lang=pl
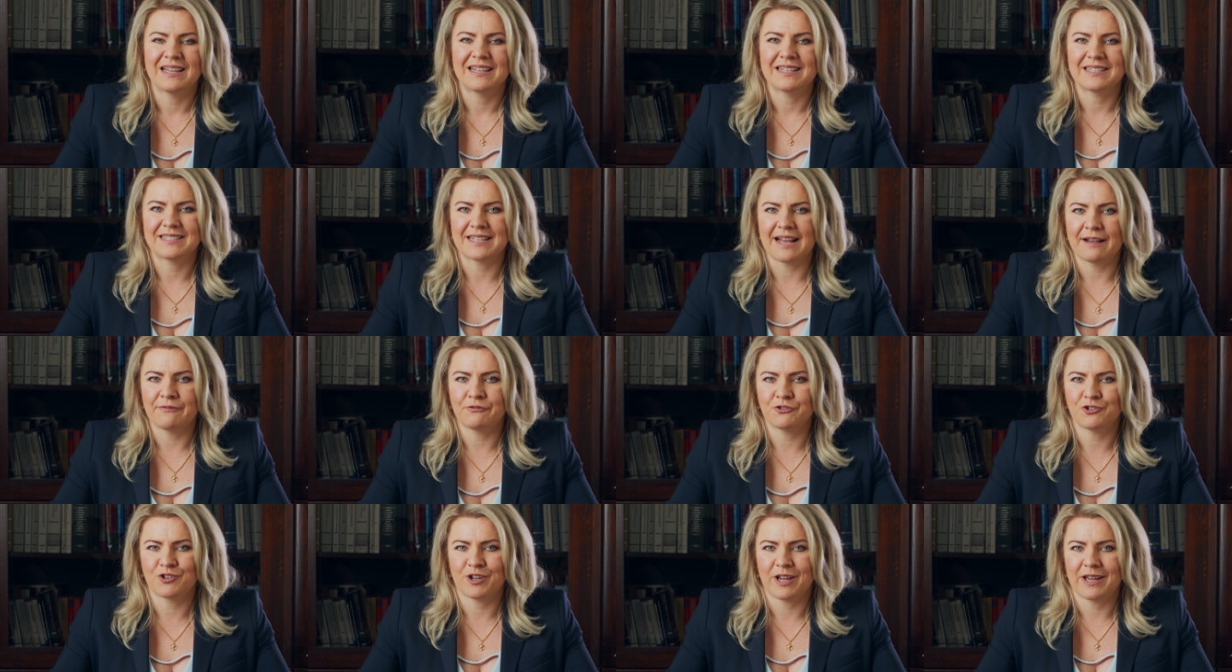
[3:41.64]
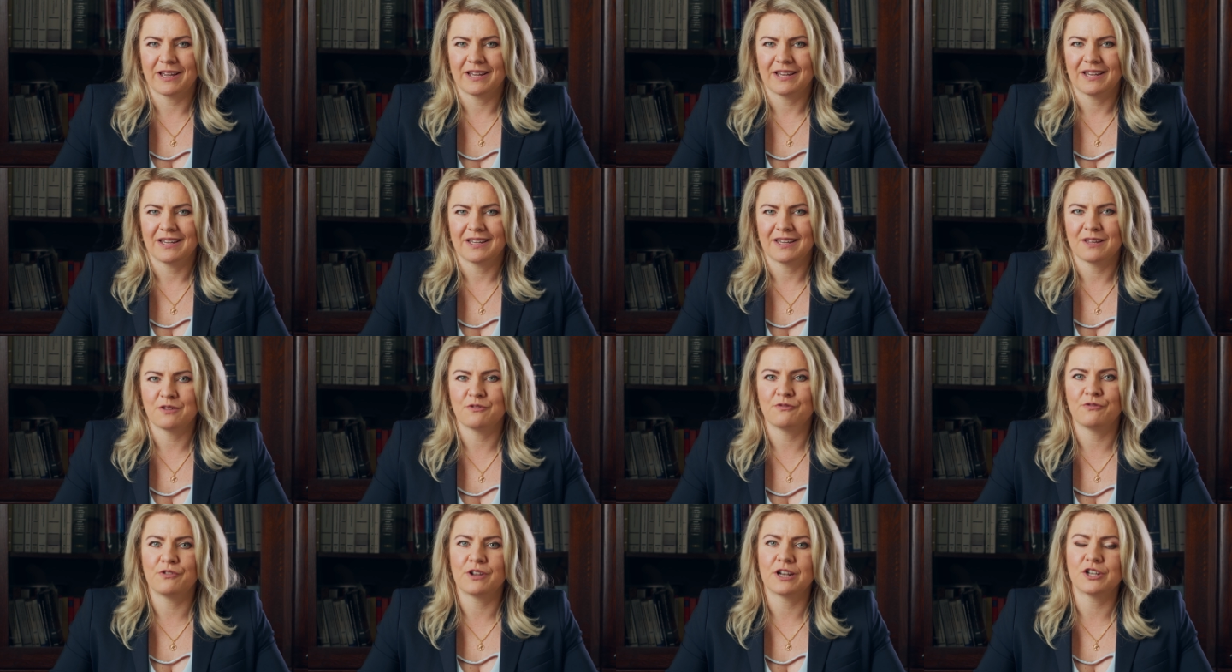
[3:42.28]
Zawsze,
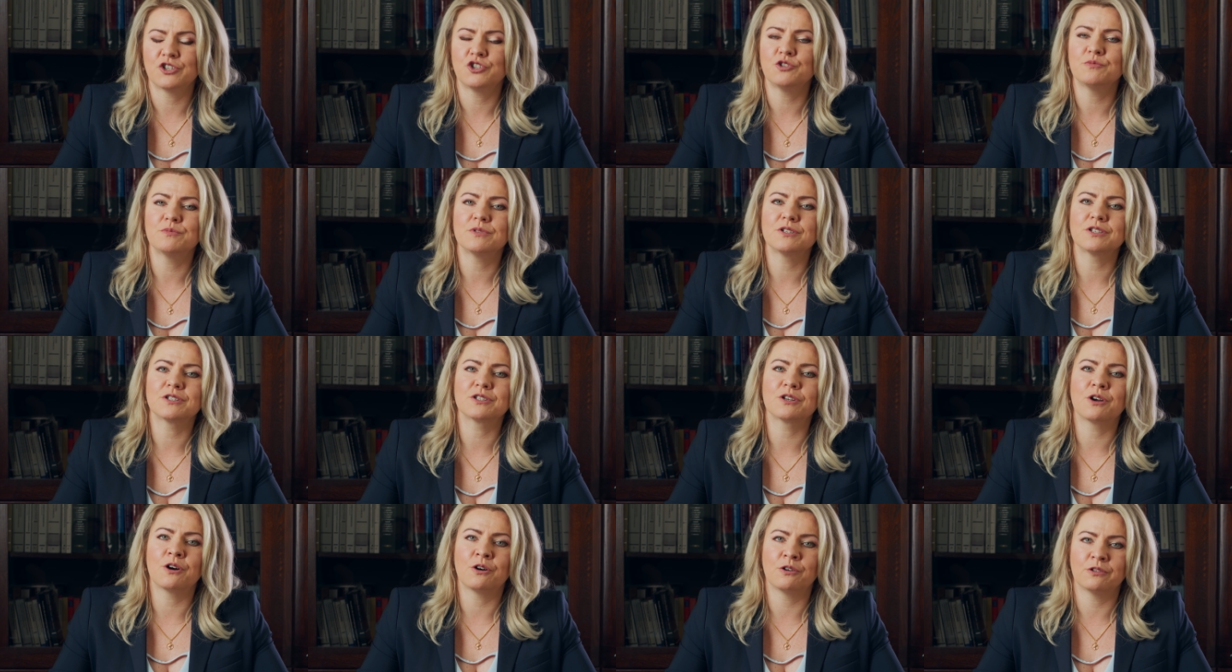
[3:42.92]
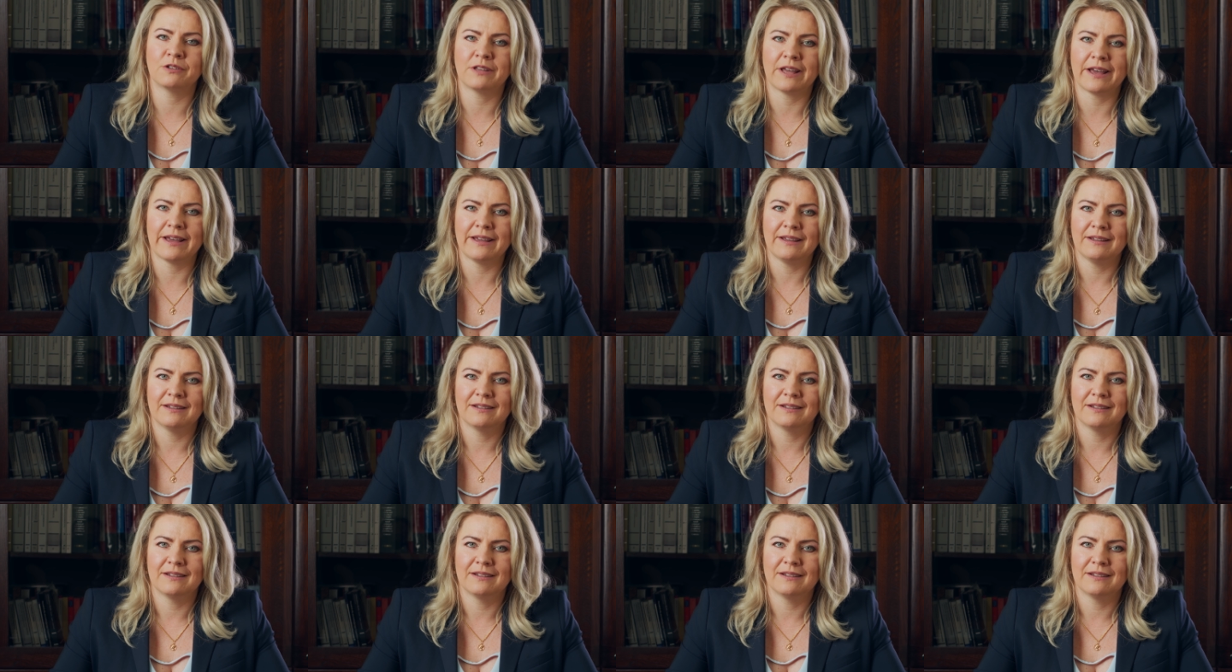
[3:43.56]
kiedy wyrazimy zgodę,